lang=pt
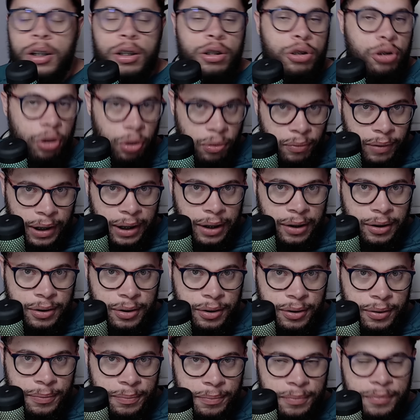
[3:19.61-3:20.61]
John
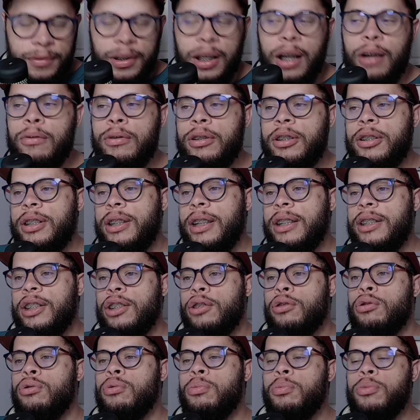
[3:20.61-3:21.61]
Arias aonde deixa
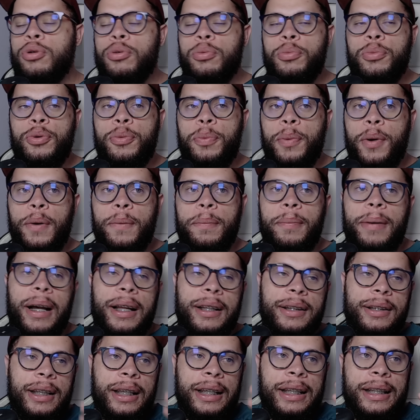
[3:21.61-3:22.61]
todo mundo muito
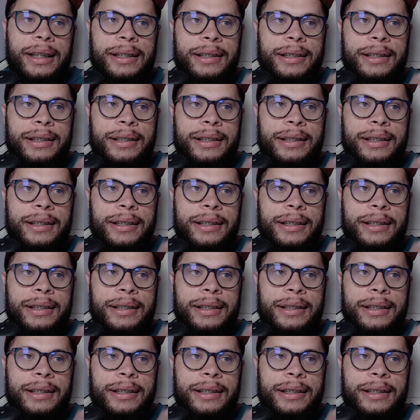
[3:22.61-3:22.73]
preocupado.